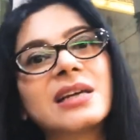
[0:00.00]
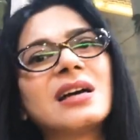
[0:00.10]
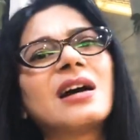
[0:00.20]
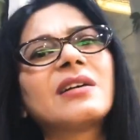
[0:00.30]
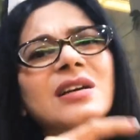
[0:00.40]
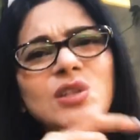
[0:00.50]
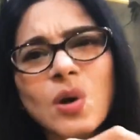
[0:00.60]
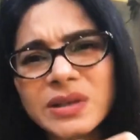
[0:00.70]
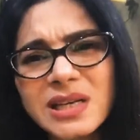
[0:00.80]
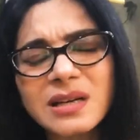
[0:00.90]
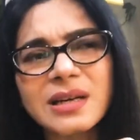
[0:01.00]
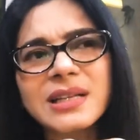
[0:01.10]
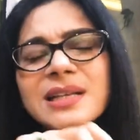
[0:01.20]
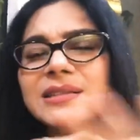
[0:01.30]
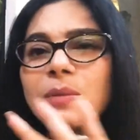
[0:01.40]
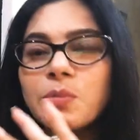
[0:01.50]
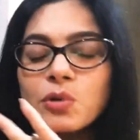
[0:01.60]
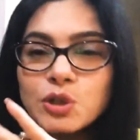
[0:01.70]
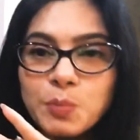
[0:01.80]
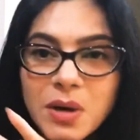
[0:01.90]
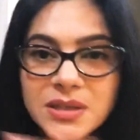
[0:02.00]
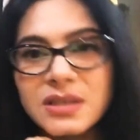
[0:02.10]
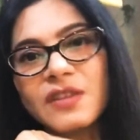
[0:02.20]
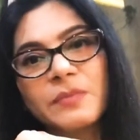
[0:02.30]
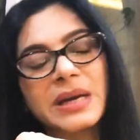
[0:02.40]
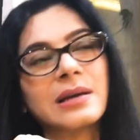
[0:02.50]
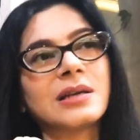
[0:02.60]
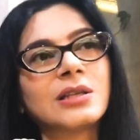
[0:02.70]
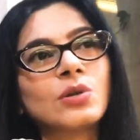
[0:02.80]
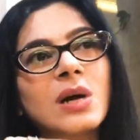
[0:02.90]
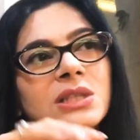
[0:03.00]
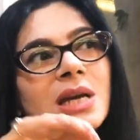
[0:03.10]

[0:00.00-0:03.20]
किया कसौटी कर रही थी सब कुछ पॉजिटिव में कर रही थी तो